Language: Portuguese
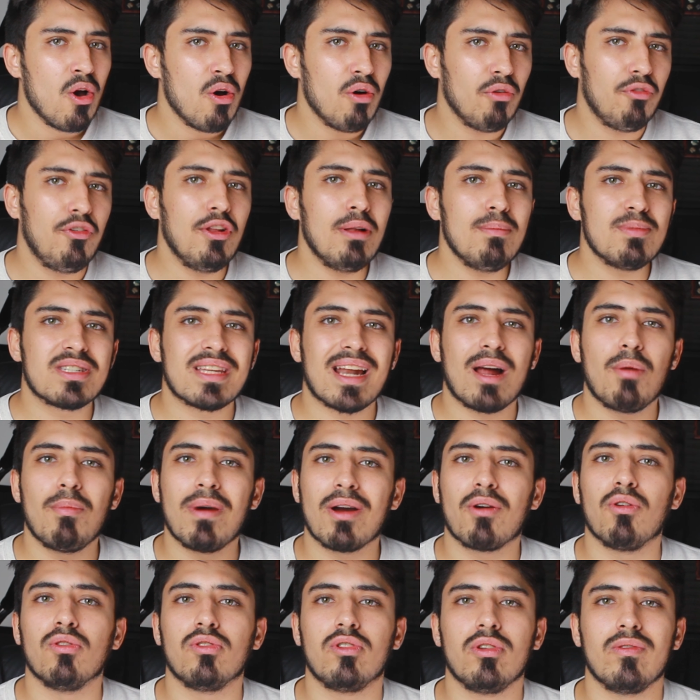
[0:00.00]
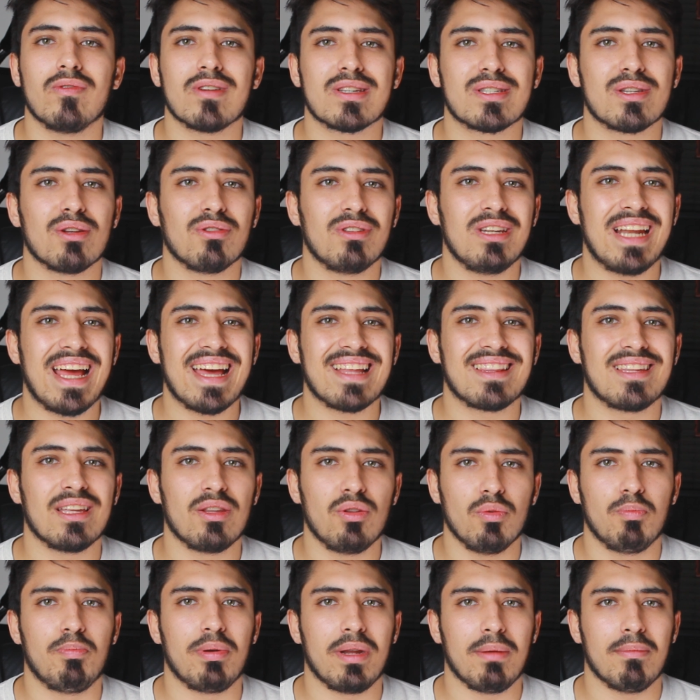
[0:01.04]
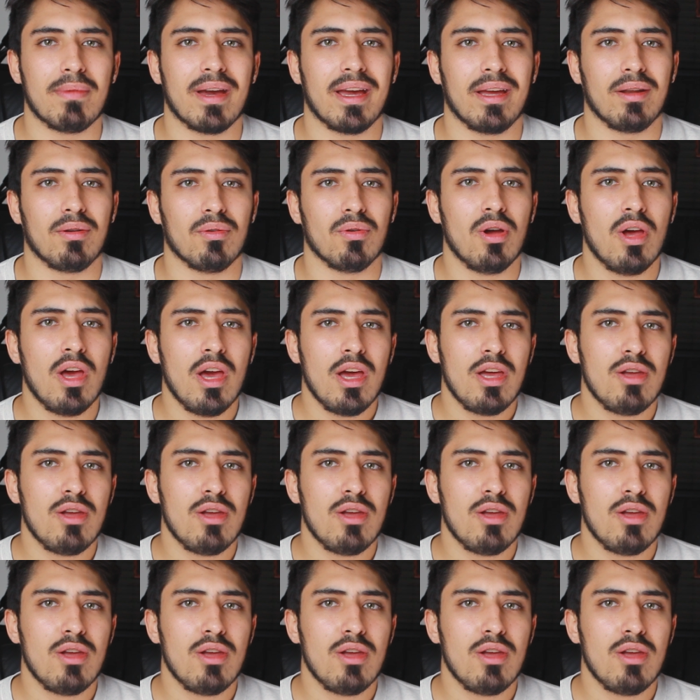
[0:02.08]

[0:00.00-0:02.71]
O filme será uma continuação direta do primeiro,